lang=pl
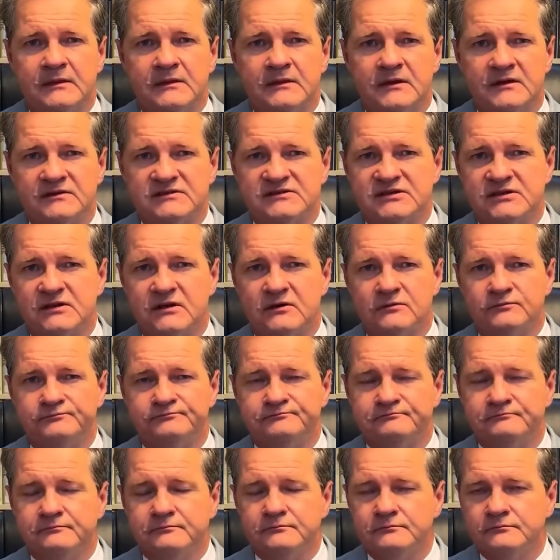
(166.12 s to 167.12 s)
To, co
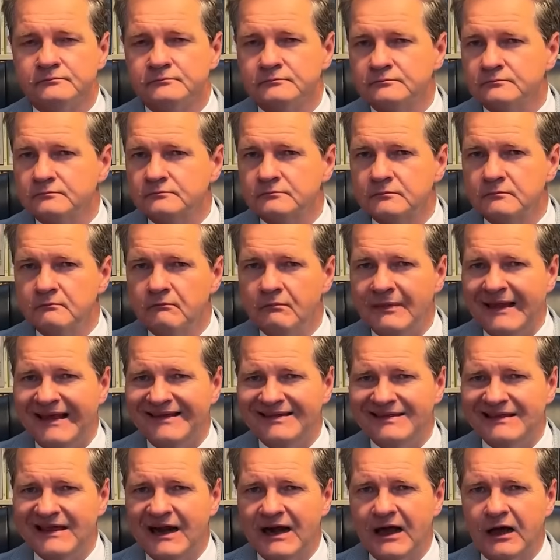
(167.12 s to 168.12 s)

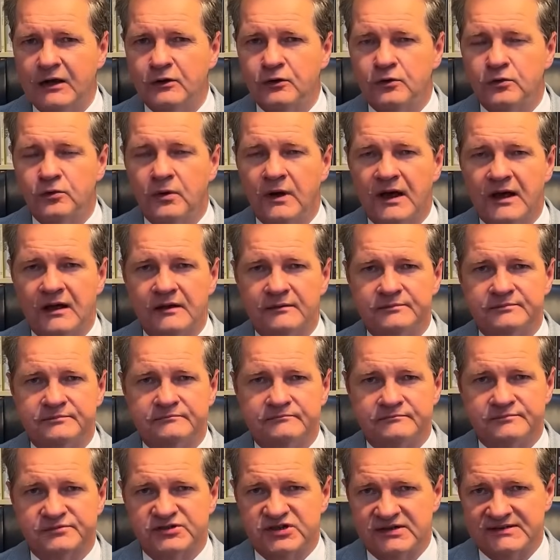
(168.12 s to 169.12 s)
Delacroix
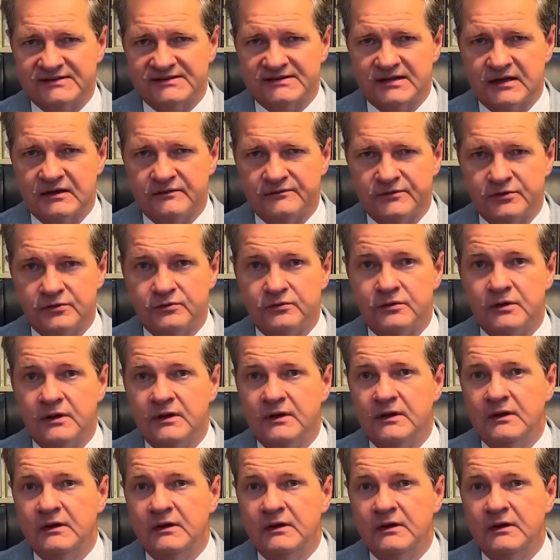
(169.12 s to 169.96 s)
przedstawił